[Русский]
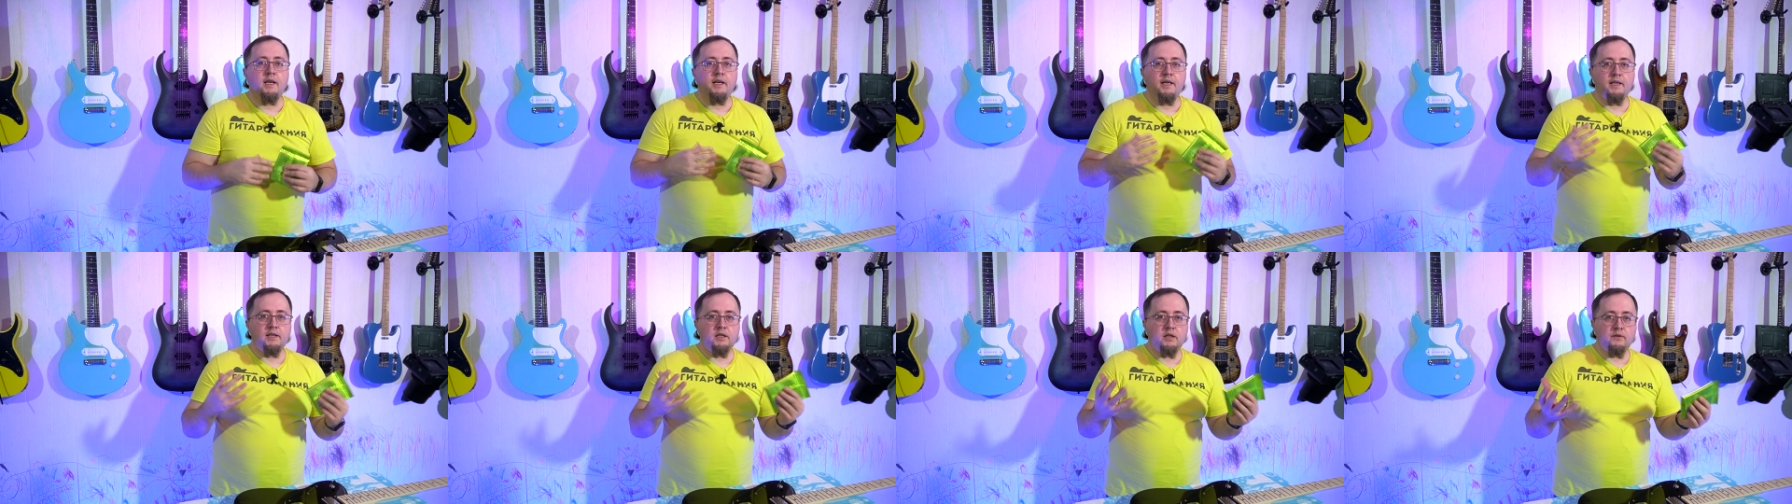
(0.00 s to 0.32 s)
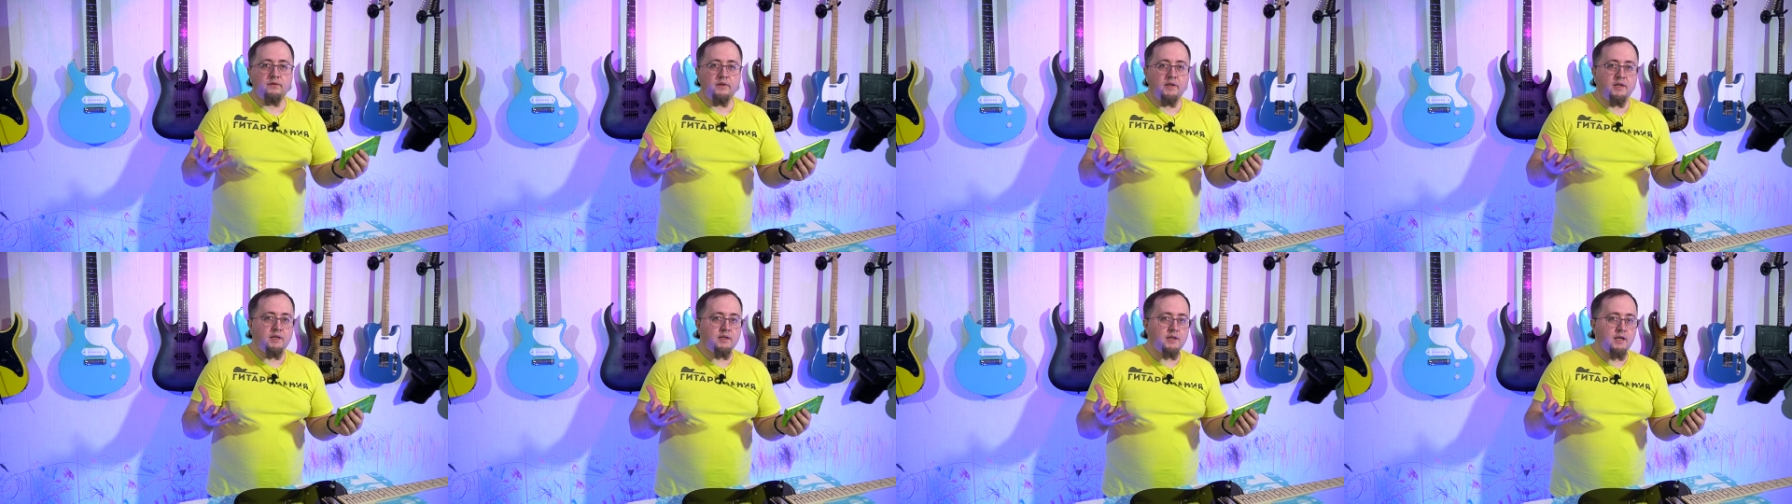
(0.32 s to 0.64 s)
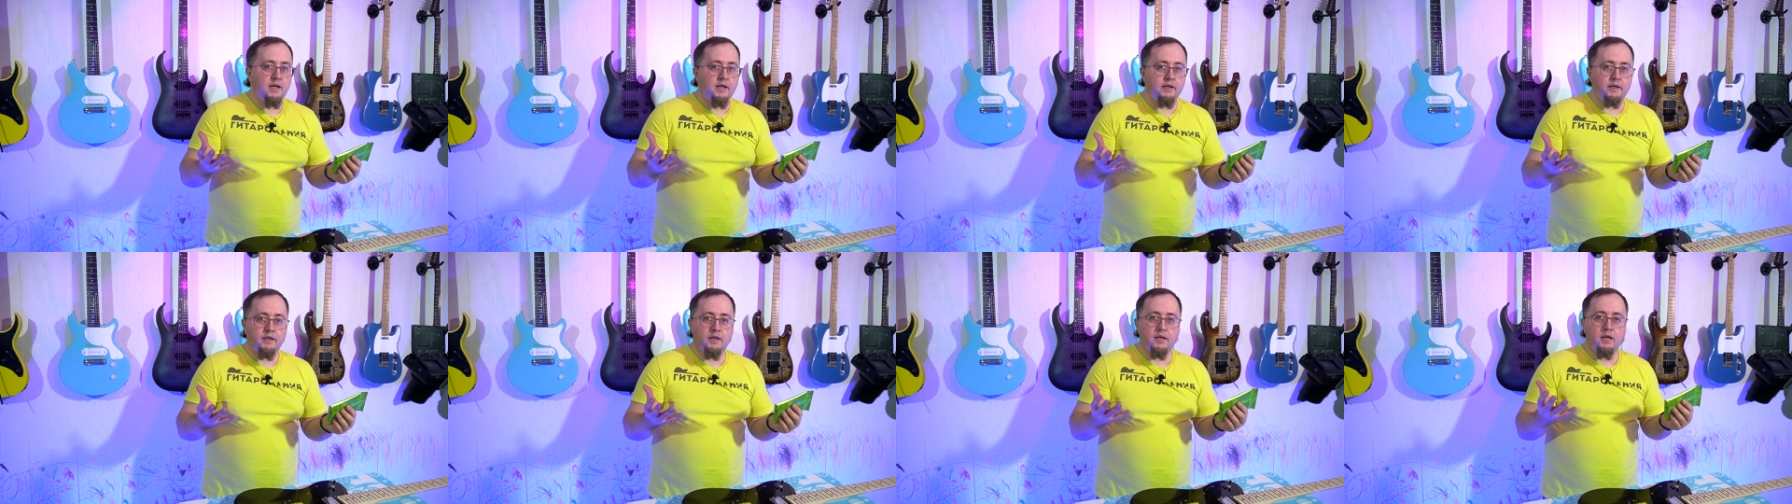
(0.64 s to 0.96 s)
Если вы не
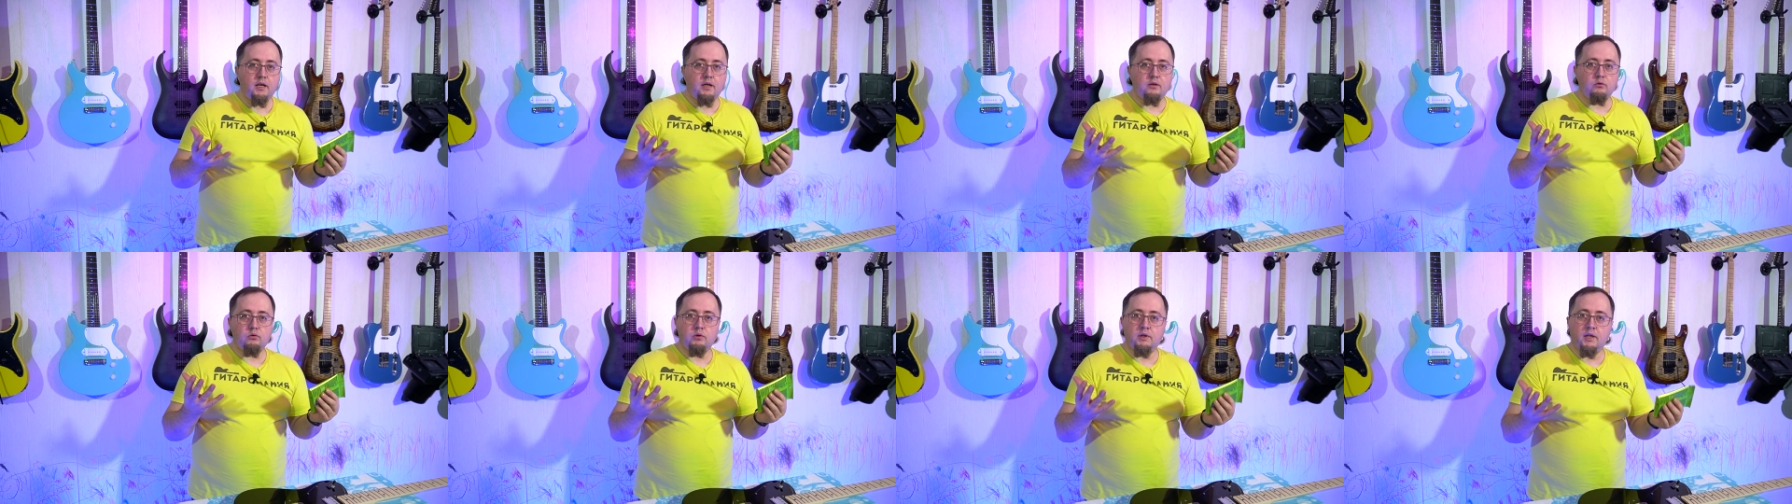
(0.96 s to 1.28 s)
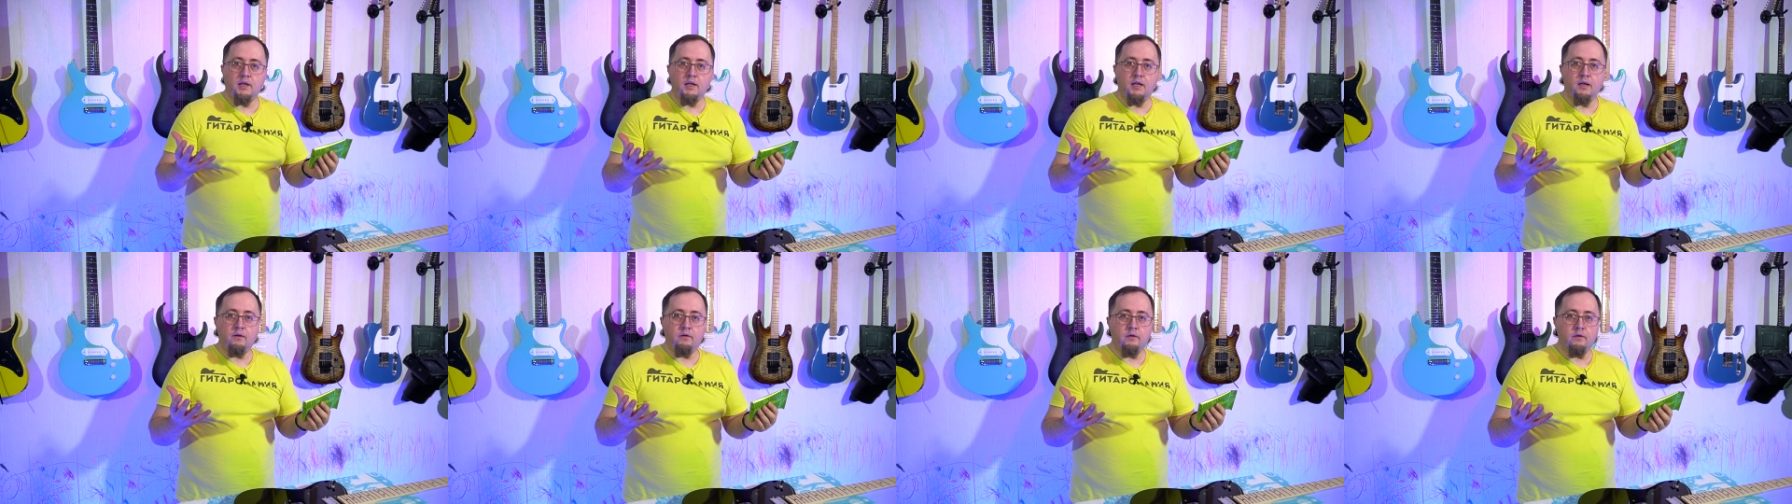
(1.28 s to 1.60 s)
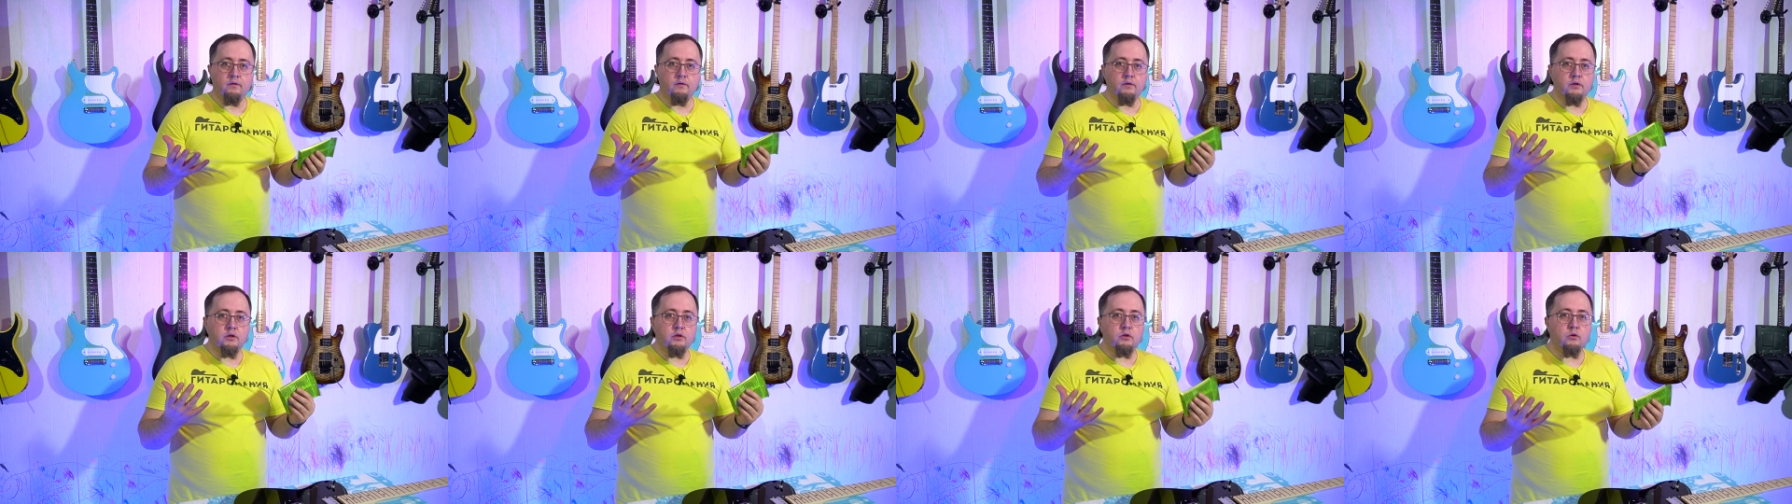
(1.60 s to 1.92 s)
знаете, как
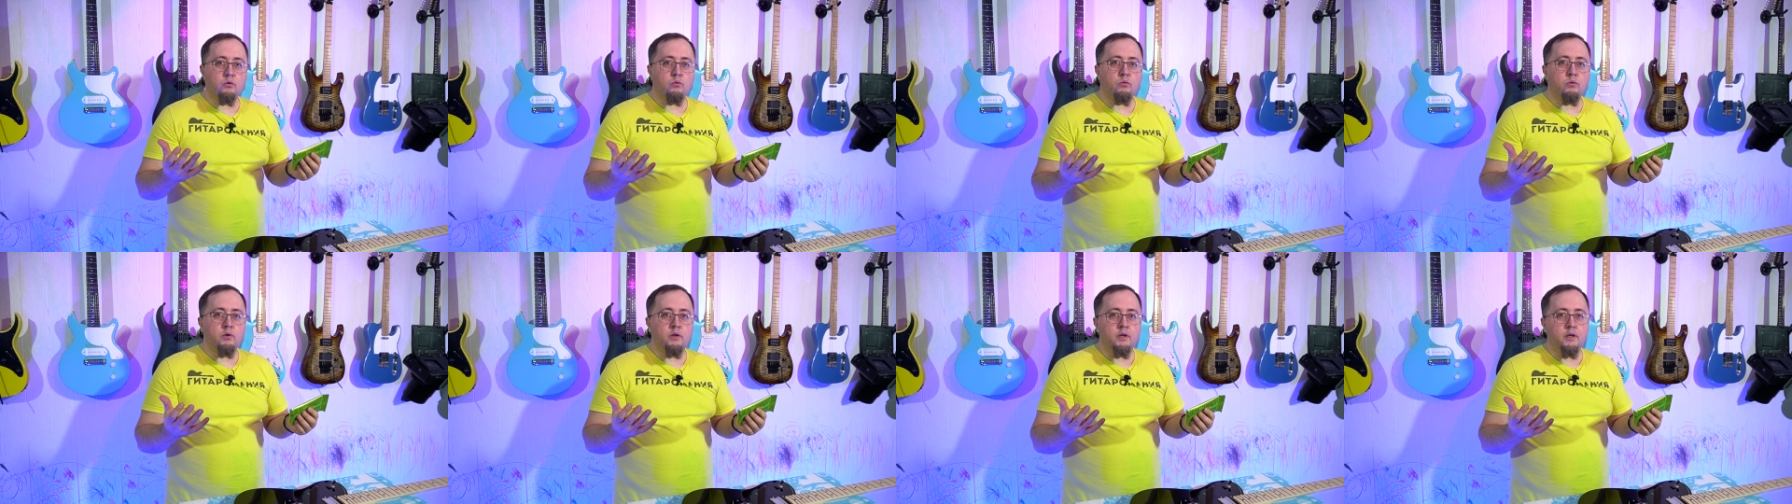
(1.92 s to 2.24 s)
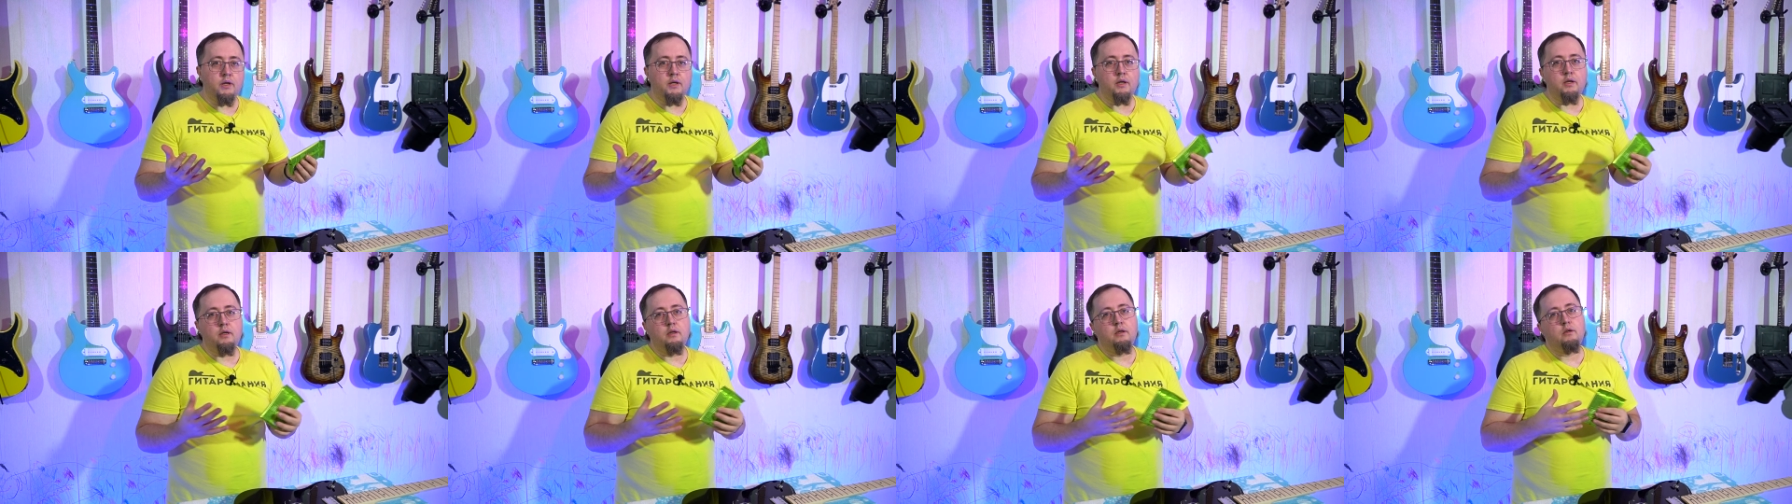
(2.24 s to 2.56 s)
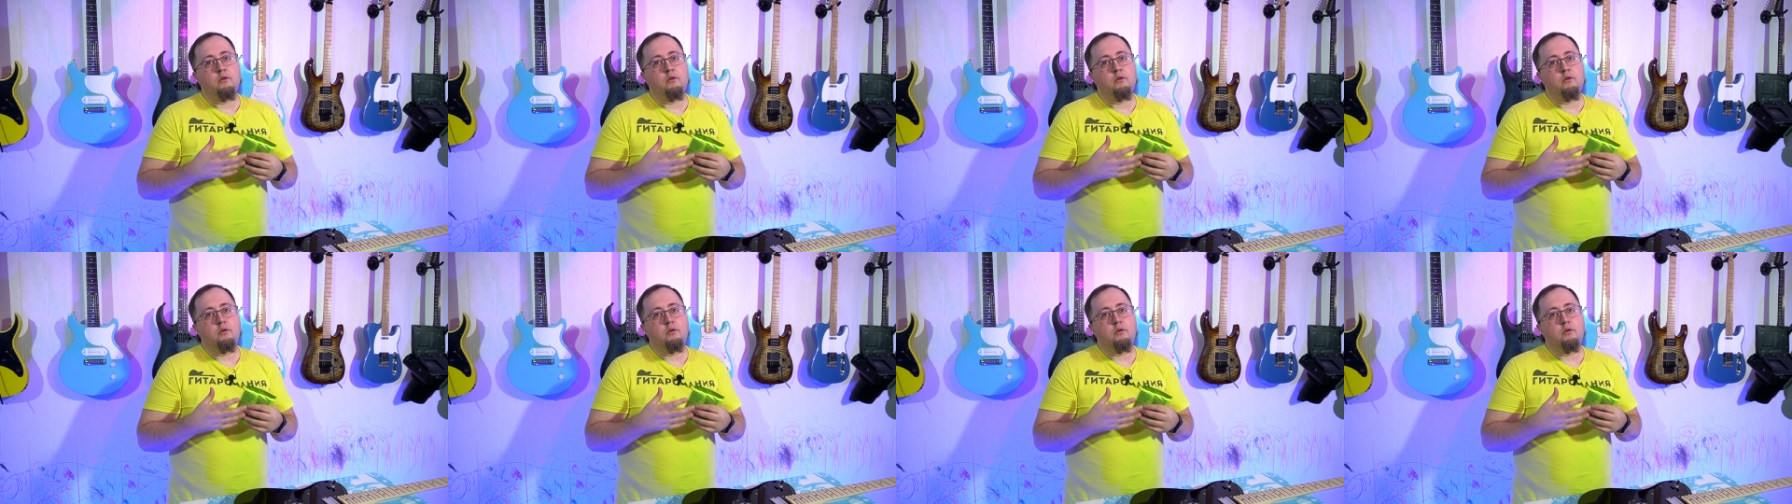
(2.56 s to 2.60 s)
устанавливать струны,